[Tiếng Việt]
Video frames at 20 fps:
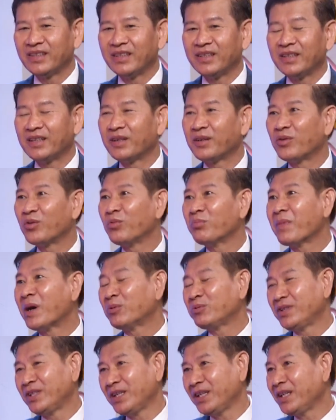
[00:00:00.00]
à,
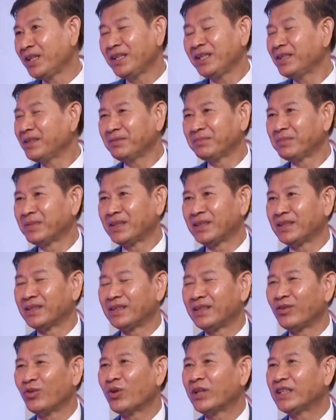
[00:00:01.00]
báo chí mà
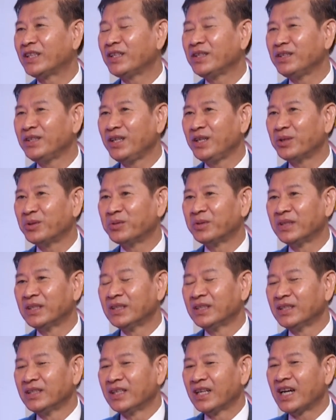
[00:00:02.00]
loan tin nhiều
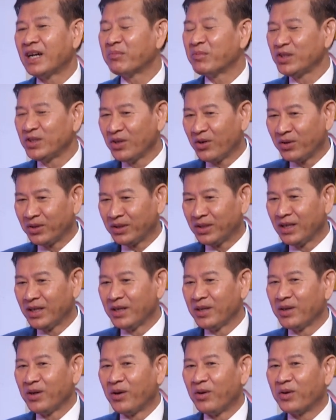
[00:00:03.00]
Amazon
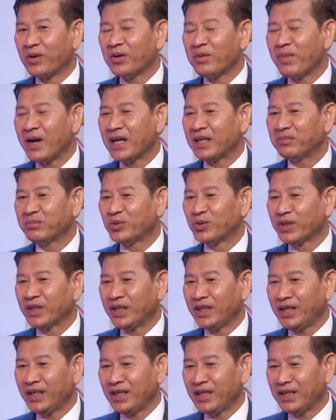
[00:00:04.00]
họ ừ. có bán một
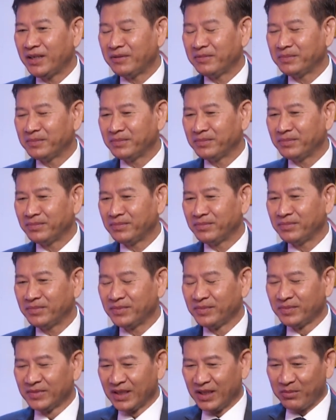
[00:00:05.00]
cái à,
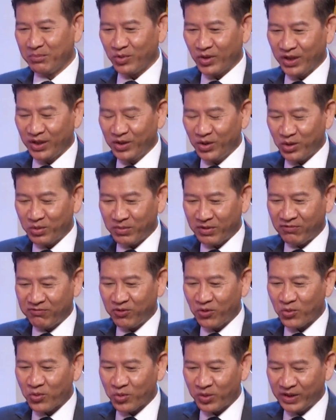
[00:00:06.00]
một cái đồ mà
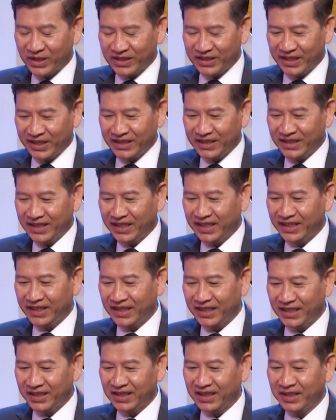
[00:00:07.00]
phủ lên trên cái
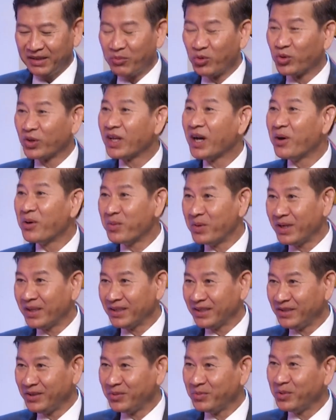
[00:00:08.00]
cái cái bồn cầu á
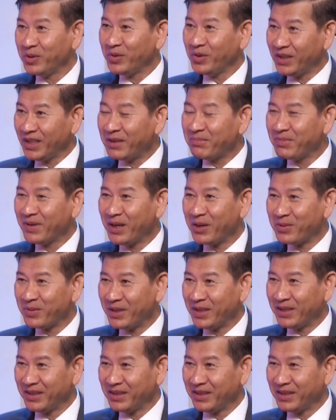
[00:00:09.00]
nếu ờ, nắp cầu á